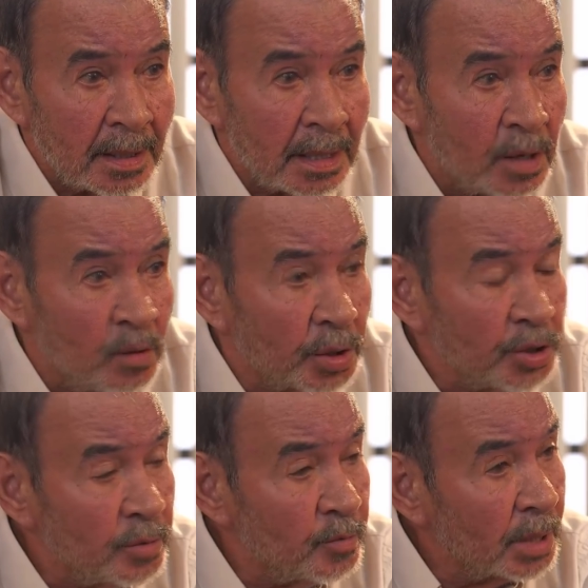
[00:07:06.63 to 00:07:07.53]
Kaya huwag
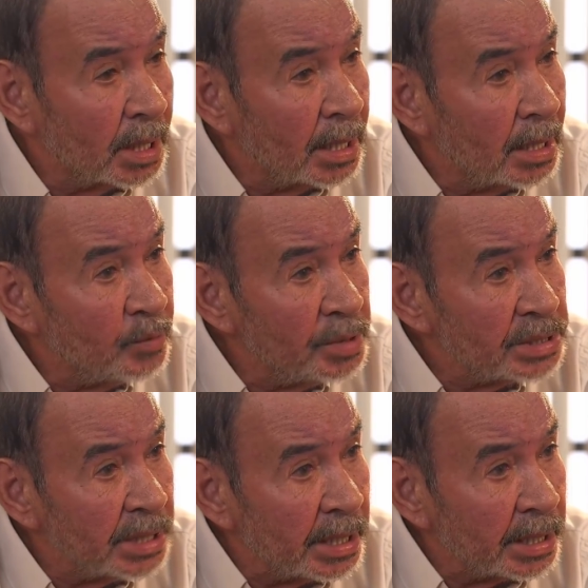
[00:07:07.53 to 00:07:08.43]
niyo munang galawin
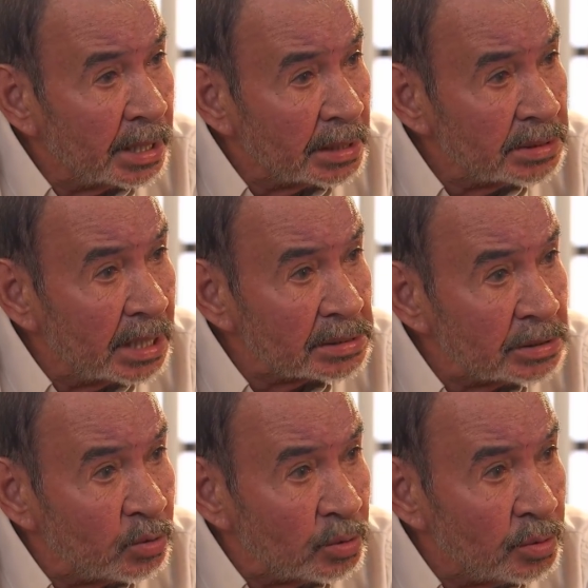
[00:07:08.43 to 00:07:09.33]
si Eric at saka si
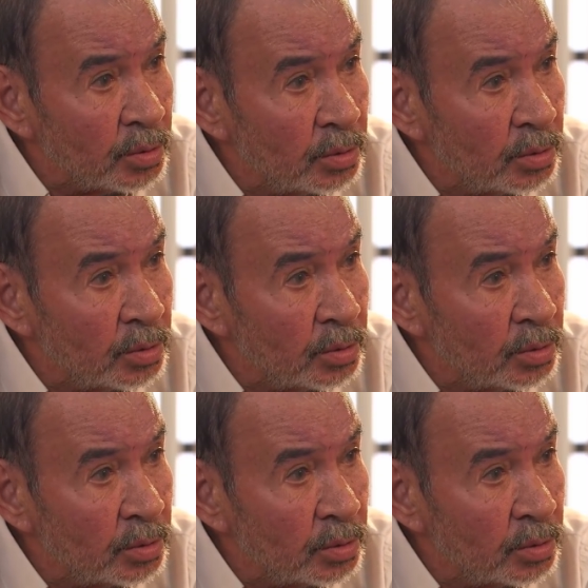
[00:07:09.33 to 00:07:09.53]
Toyo.